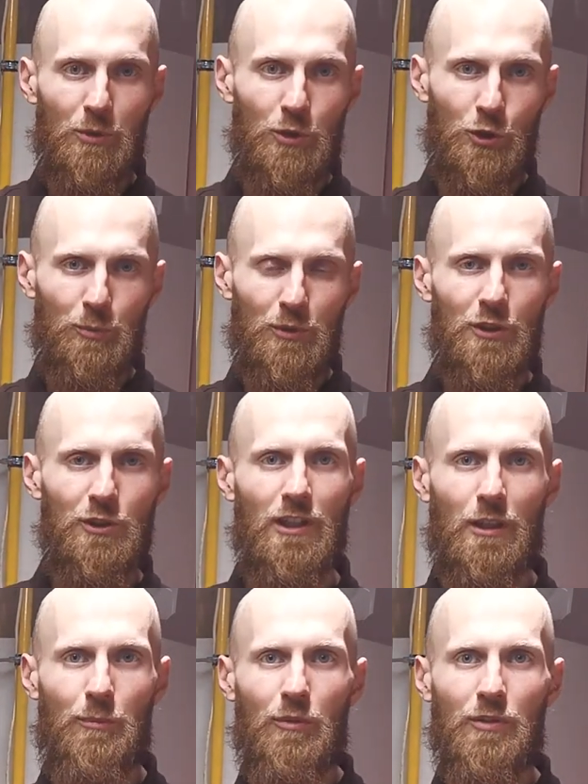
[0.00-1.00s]
szybciej, że
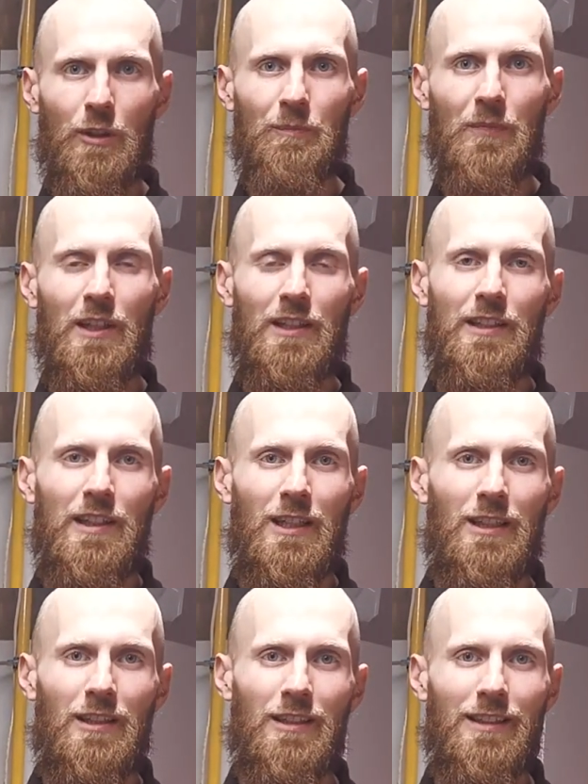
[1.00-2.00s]
tak powiem,
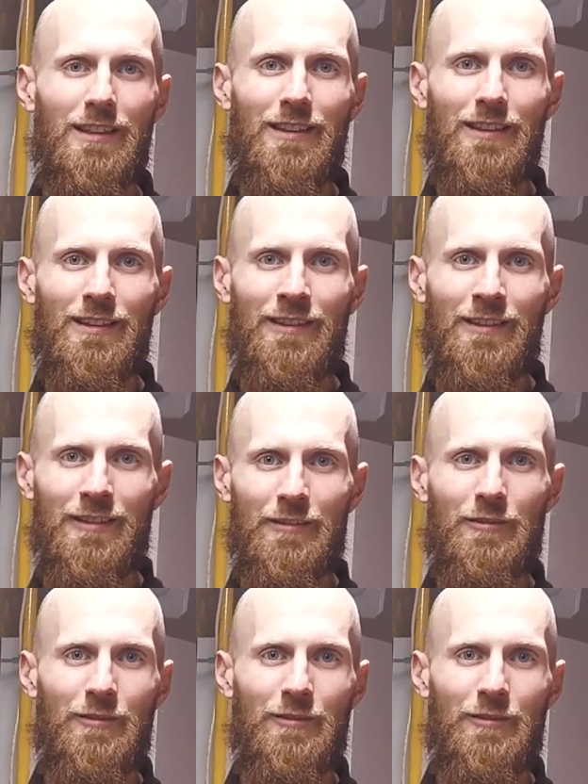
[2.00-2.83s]
e,